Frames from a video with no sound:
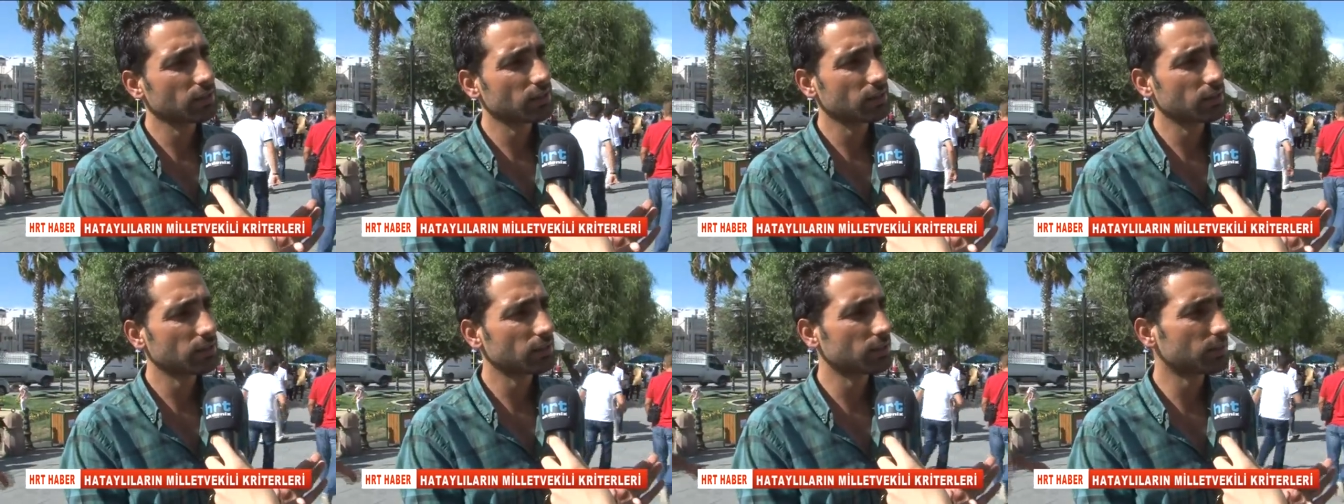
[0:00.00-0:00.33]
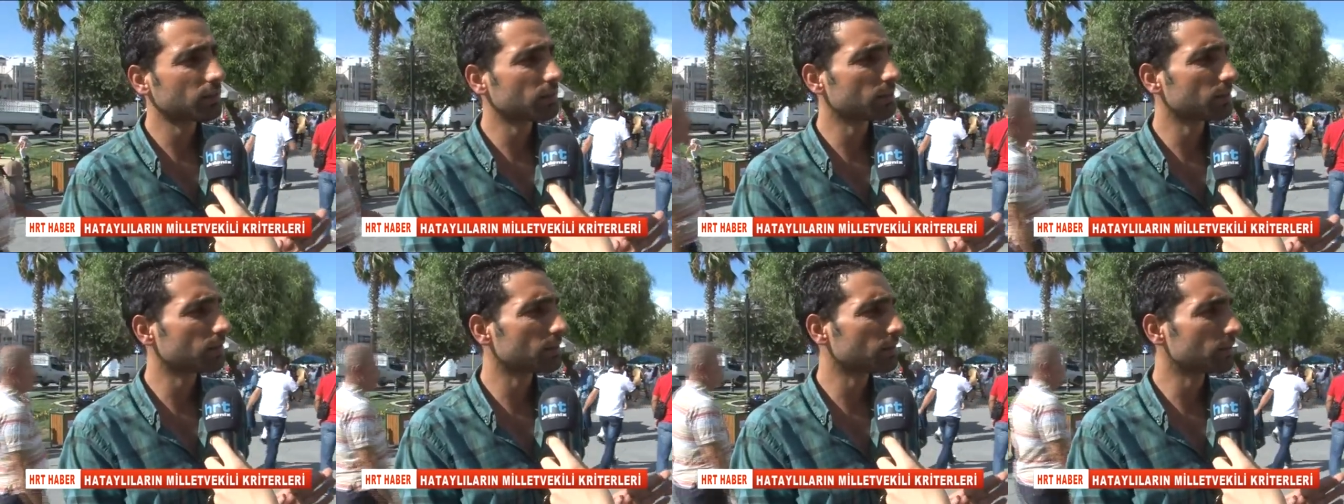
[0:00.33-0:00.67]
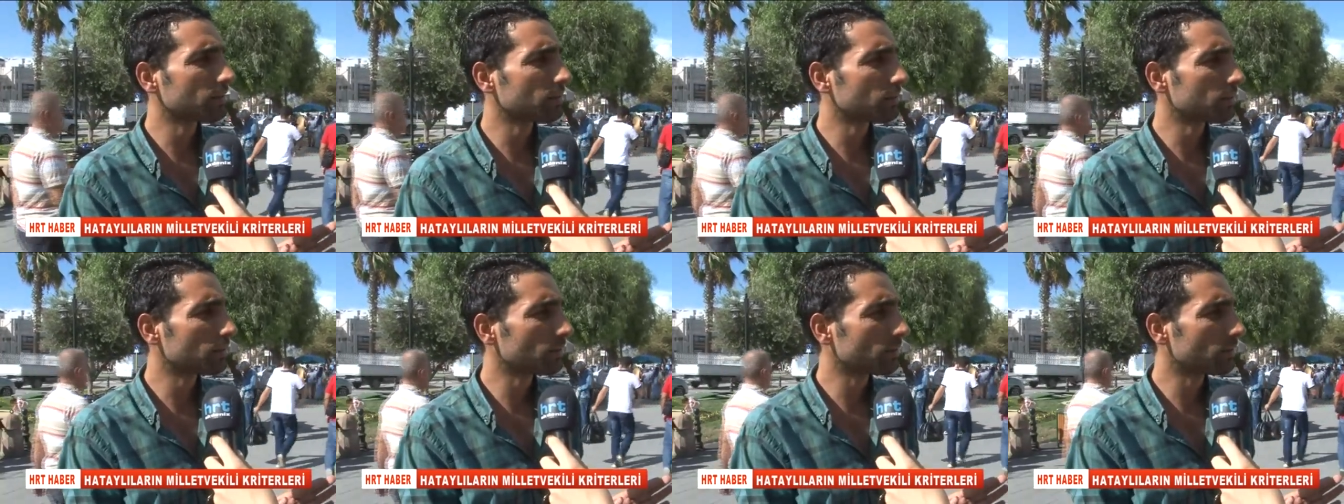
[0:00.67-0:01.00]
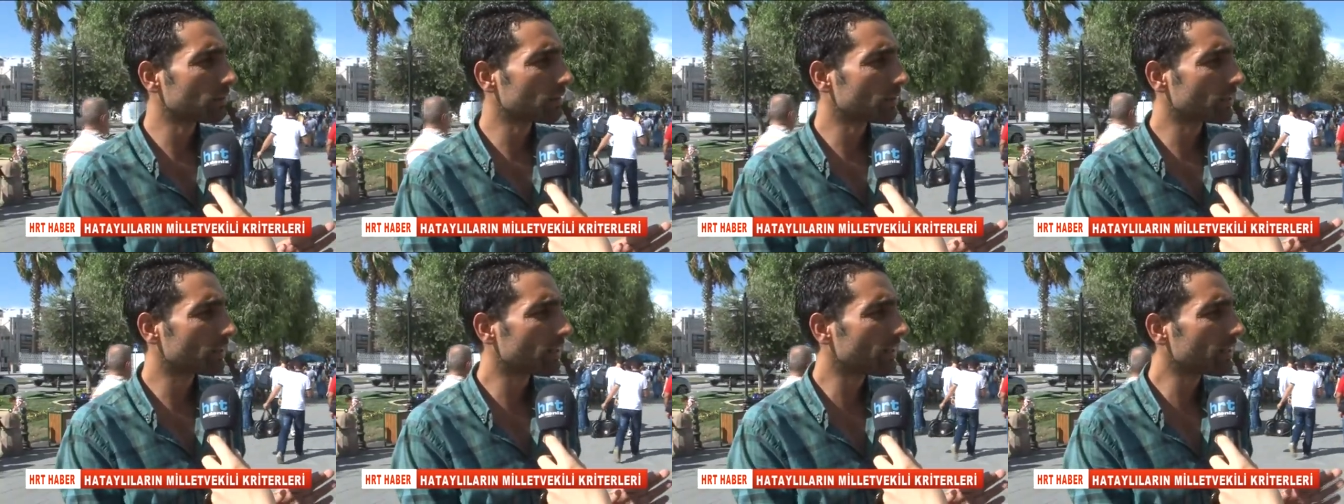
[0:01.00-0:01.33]
e,
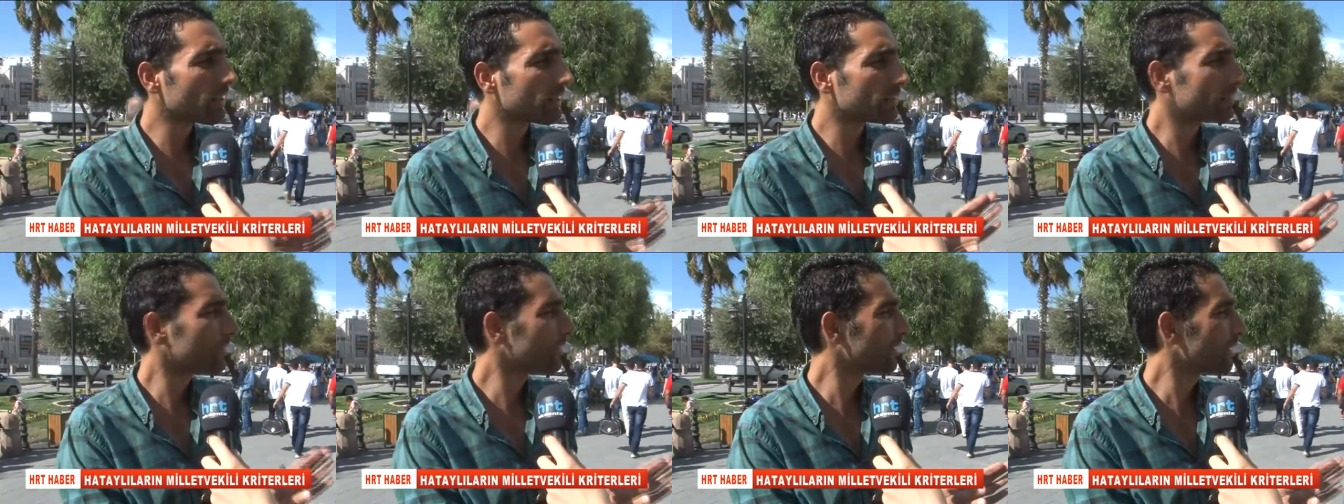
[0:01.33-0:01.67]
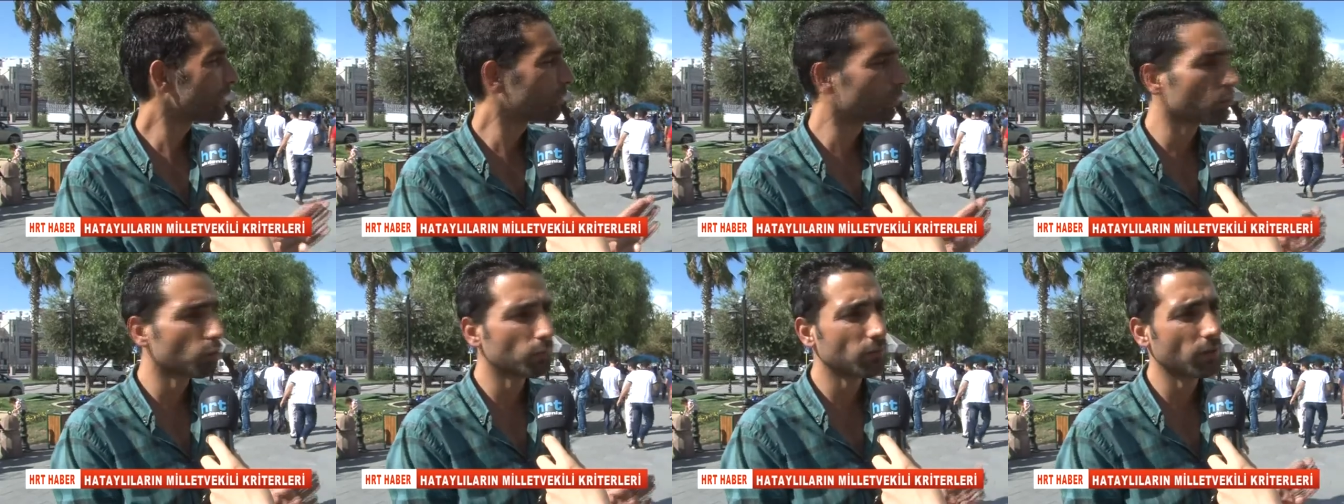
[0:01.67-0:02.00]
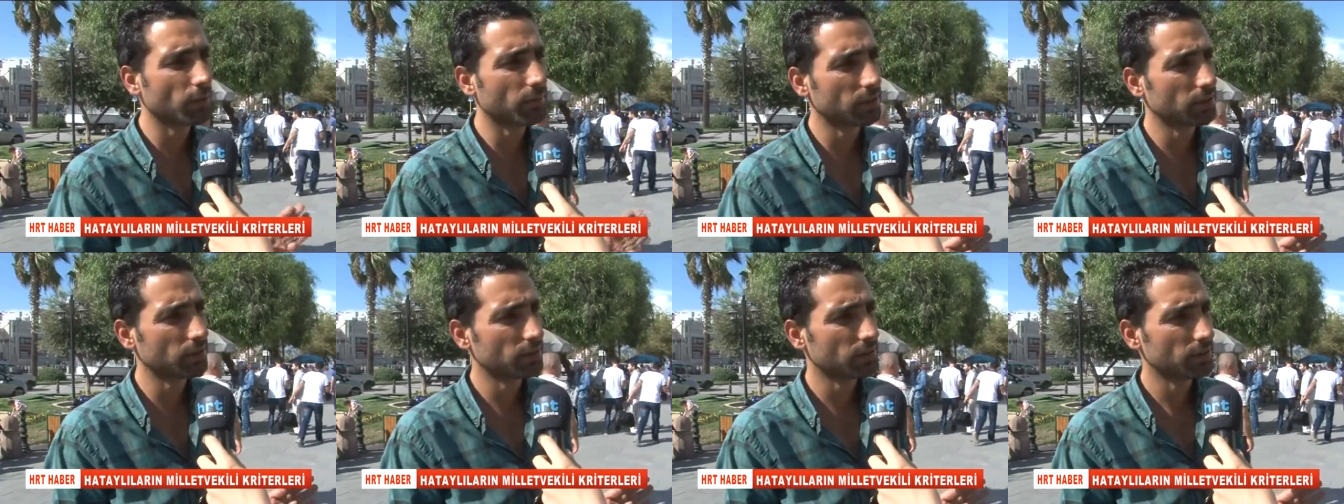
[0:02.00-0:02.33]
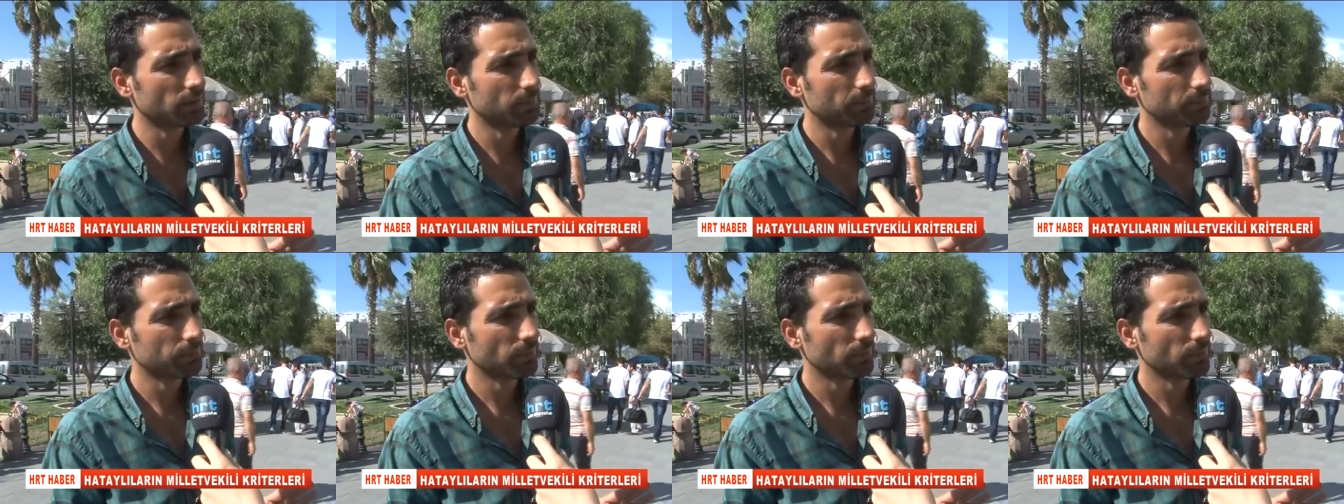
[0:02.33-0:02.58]
gayretinde bulunmamalı.